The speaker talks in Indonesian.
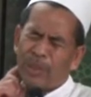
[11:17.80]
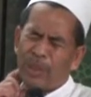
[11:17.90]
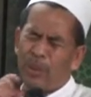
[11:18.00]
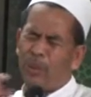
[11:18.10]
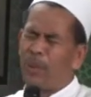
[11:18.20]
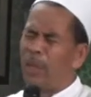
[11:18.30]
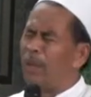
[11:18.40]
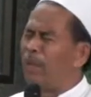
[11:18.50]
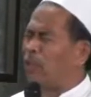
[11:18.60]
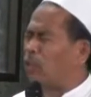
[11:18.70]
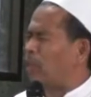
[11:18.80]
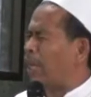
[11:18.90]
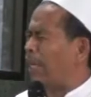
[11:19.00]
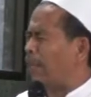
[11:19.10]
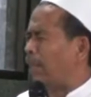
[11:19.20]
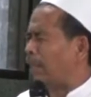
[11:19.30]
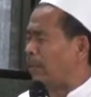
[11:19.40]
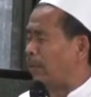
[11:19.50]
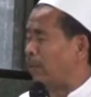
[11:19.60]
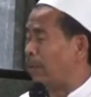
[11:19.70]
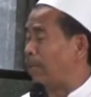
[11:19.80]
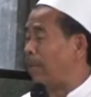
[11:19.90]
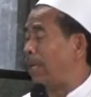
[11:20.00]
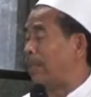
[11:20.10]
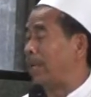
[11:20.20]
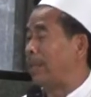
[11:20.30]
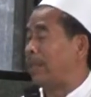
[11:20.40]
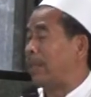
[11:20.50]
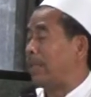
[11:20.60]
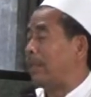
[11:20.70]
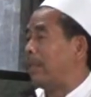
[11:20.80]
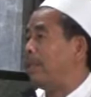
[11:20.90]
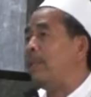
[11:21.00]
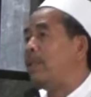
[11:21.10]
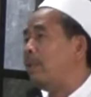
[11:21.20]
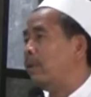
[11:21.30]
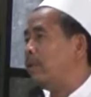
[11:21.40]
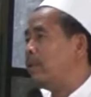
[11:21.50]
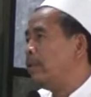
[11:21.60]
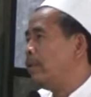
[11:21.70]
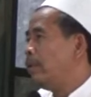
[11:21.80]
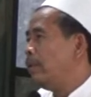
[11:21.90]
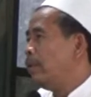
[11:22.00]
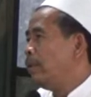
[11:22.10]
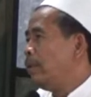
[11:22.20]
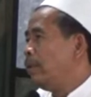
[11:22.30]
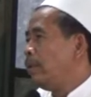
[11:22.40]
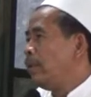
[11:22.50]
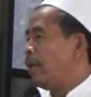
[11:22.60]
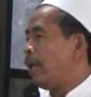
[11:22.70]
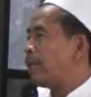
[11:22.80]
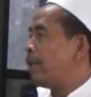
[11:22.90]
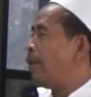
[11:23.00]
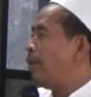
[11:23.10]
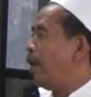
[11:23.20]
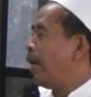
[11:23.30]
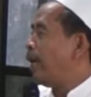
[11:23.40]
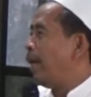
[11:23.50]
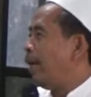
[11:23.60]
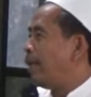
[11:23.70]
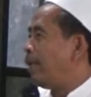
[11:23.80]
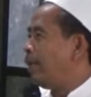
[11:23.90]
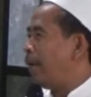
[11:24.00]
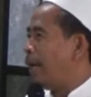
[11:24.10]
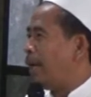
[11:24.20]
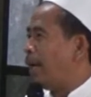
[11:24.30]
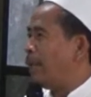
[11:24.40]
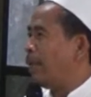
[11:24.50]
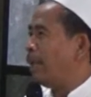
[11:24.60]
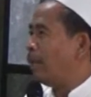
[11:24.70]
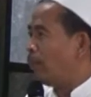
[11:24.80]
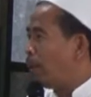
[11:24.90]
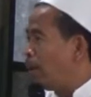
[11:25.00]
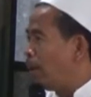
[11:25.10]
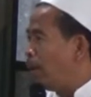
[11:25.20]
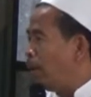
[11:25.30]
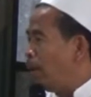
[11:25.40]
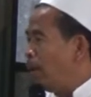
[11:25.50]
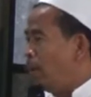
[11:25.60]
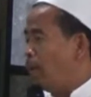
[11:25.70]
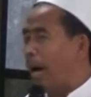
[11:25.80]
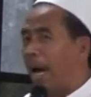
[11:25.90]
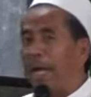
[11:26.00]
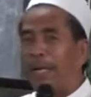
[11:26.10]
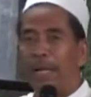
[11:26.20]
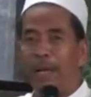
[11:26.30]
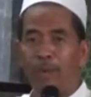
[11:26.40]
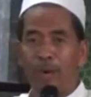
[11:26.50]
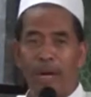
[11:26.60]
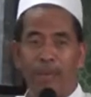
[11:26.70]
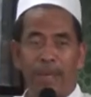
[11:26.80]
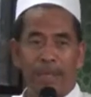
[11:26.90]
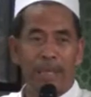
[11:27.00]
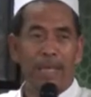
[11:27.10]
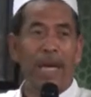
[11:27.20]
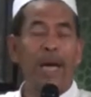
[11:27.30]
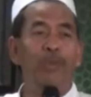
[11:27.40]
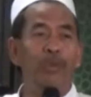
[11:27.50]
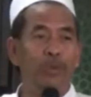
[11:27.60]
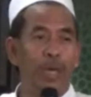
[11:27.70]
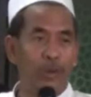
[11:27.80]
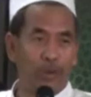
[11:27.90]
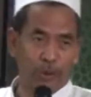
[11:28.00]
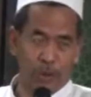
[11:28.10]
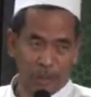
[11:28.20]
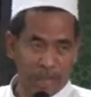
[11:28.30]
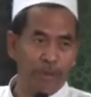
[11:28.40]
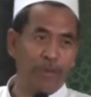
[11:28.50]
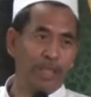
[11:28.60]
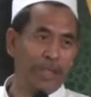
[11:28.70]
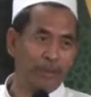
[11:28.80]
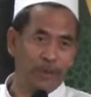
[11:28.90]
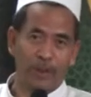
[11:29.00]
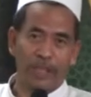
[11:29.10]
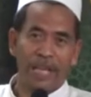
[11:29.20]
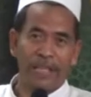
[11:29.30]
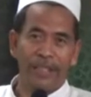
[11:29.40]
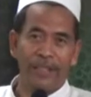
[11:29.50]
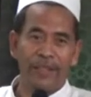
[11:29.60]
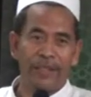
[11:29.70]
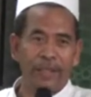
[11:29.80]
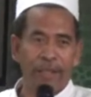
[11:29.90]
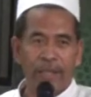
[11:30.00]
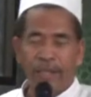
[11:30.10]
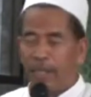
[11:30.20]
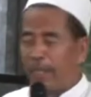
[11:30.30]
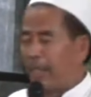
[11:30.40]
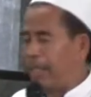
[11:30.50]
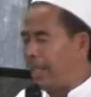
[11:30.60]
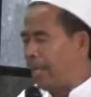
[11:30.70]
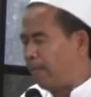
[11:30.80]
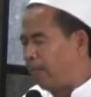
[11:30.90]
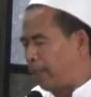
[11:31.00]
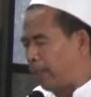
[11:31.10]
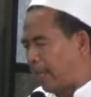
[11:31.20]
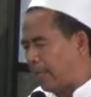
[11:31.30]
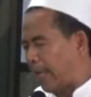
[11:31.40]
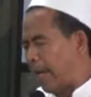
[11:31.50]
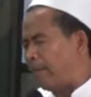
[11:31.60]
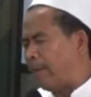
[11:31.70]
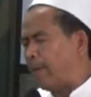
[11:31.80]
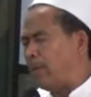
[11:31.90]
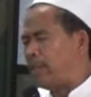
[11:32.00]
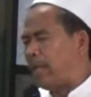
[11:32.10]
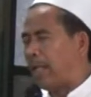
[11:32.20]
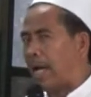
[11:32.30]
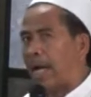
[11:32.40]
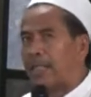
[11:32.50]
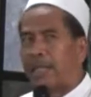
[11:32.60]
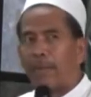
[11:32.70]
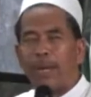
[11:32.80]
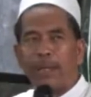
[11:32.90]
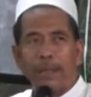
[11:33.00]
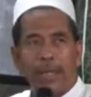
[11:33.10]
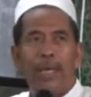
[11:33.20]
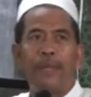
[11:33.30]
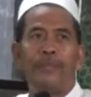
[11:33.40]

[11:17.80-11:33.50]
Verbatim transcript: niku gelem maca syahadat niku, tapi syahadate beda. asyhadu alla ilaha illallah wa anna Muhammadan abdu sokeh muslim juz kalih. Ila futikat ababul janah asamaniyah.